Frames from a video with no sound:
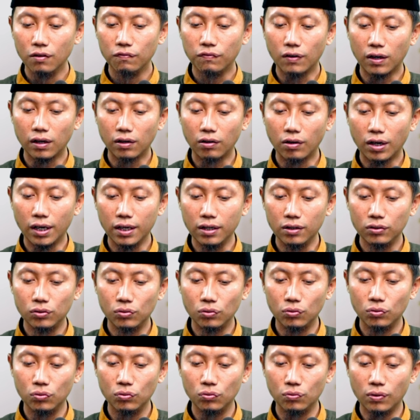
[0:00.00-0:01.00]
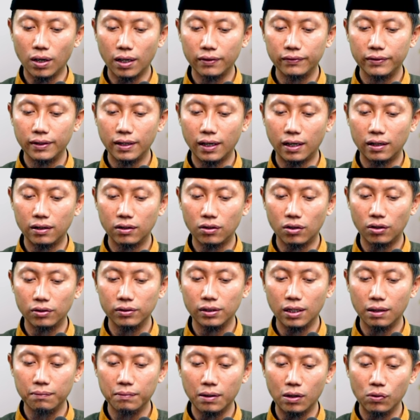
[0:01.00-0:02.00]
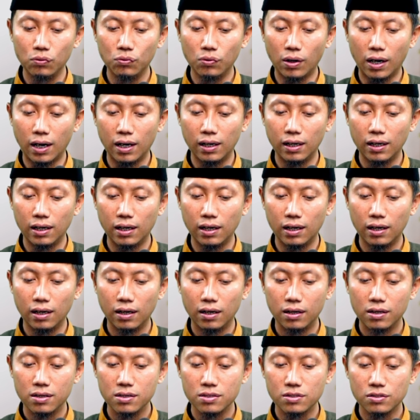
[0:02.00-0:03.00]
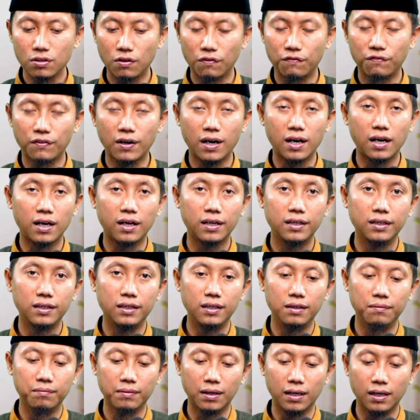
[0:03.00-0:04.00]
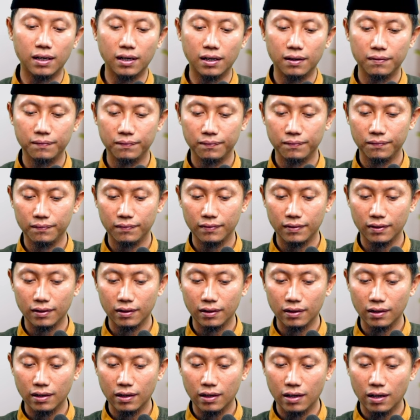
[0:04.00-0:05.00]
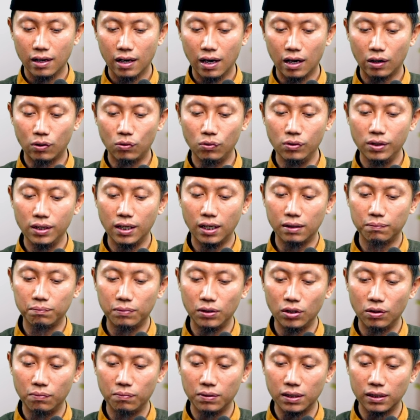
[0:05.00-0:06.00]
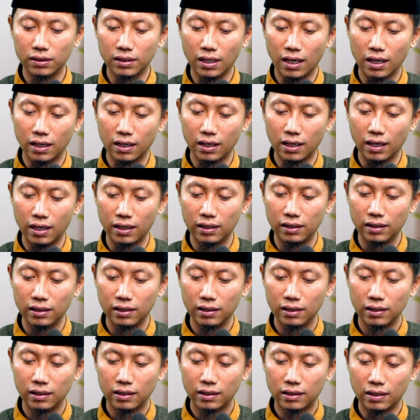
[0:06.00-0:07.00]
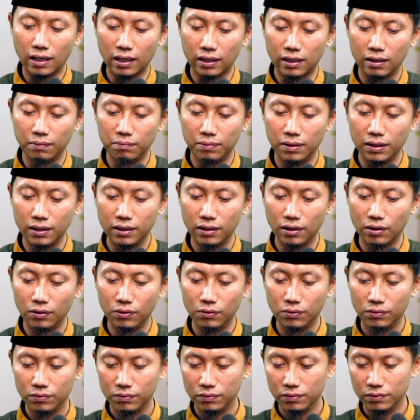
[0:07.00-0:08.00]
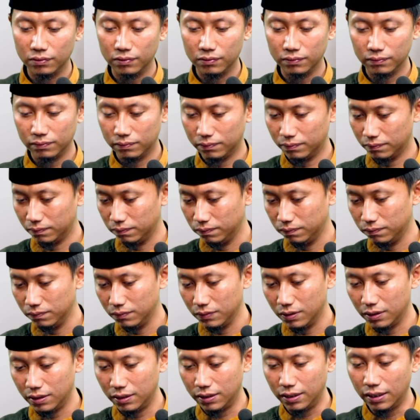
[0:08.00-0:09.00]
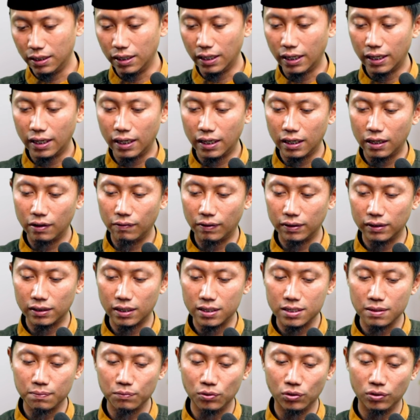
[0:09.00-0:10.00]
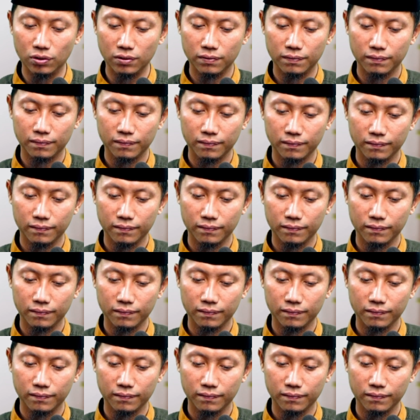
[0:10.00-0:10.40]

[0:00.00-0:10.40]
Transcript: Fara'aituhu wadi'an qadamahu ala safahihima. Aku lihat beliau meletakkan kaki beliau di leher hewan tersebut